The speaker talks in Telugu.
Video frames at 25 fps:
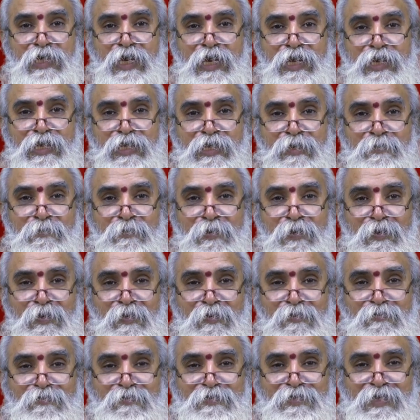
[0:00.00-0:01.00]

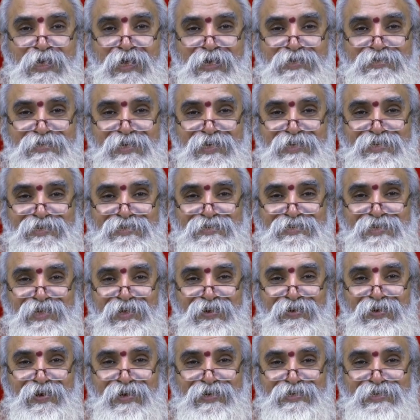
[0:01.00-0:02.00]
కార్యక్రమాల్లో విజయాలు
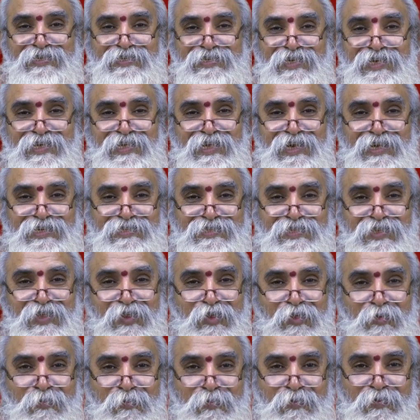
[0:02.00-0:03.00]
సాధిస్తారు లక్ష్య
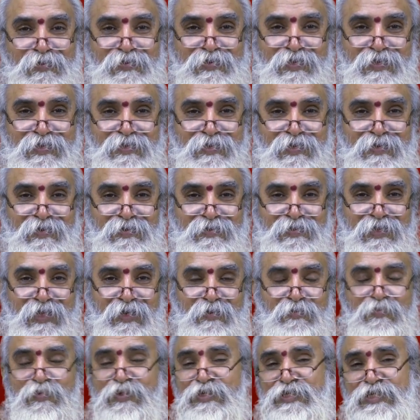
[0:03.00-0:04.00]
సాధనాశక్తితో
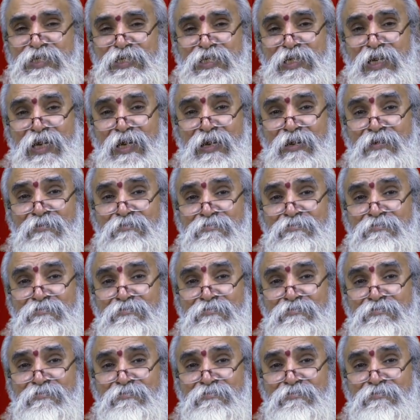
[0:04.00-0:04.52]
ప్రవర్తించగలుగుతారు ముఖ్యంగా